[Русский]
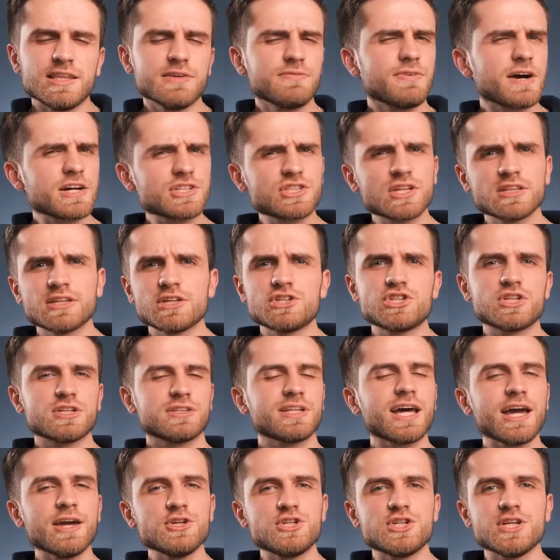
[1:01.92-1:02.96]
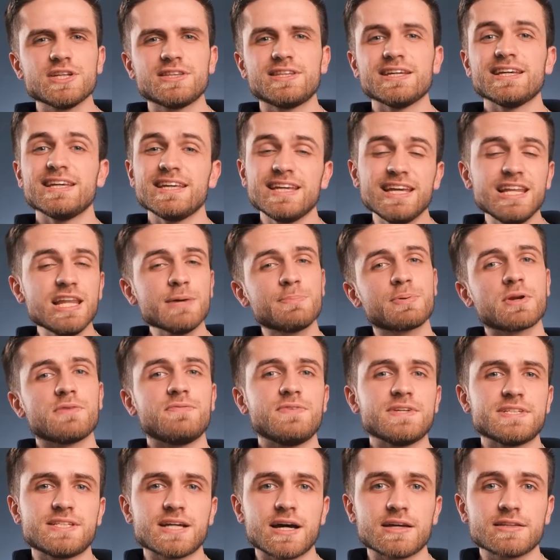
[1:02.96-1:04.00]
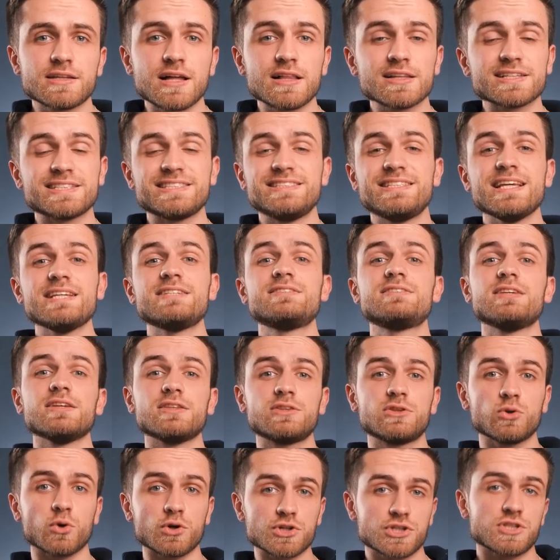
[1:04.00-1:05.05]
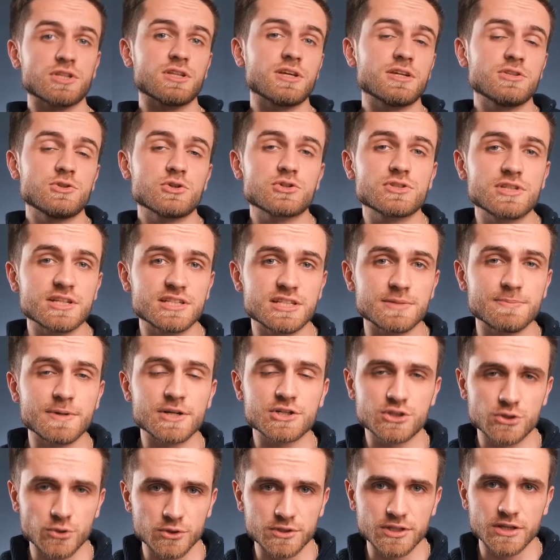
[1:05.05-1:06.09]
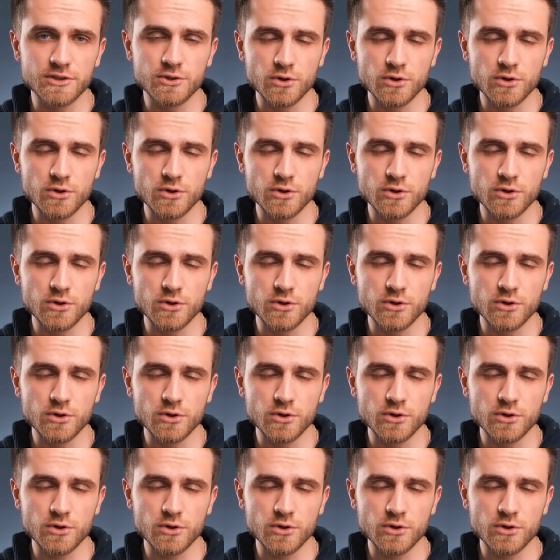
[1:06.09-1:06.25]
Неважно, начинающий ты или профессионал, здесь ты точно найдешь для себя что-то